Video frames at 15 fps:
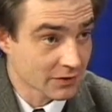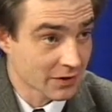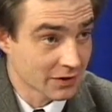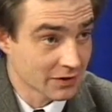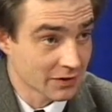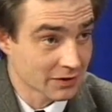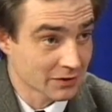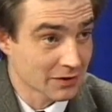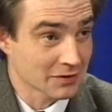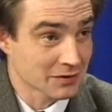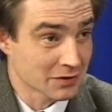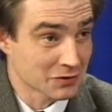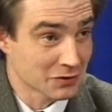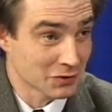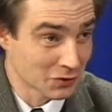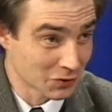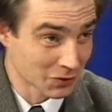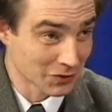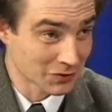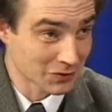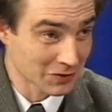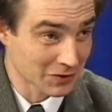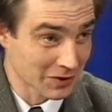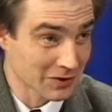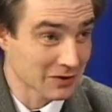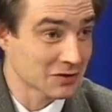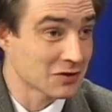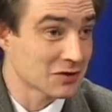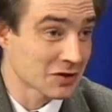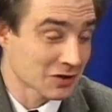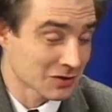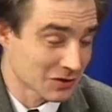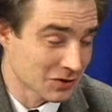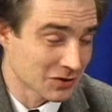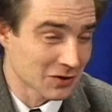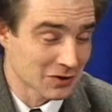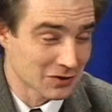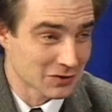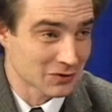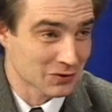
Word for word: стране достаточно угу. долго считается, сейчас считается,